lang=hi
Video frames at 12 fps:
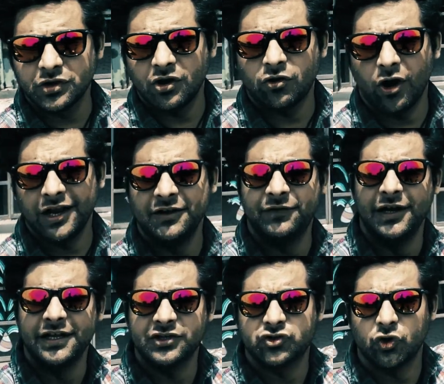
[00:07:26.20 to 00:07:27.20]
में आने वाली
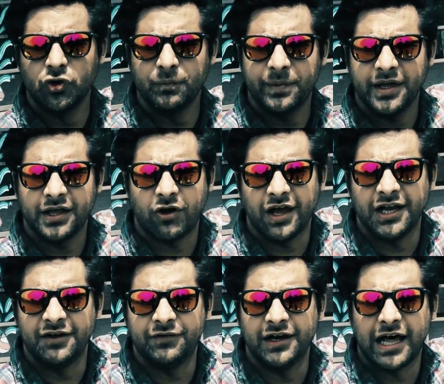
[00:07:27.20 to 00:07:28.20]
है नजदीकी रॉयल
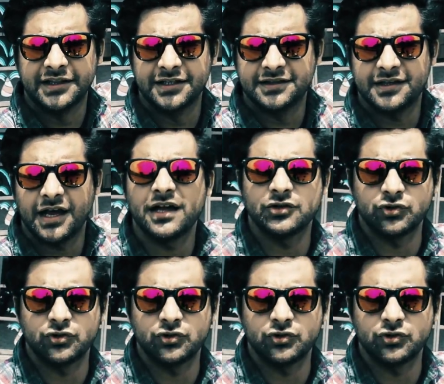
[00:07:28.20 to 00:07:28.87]
एनफील्ड की हर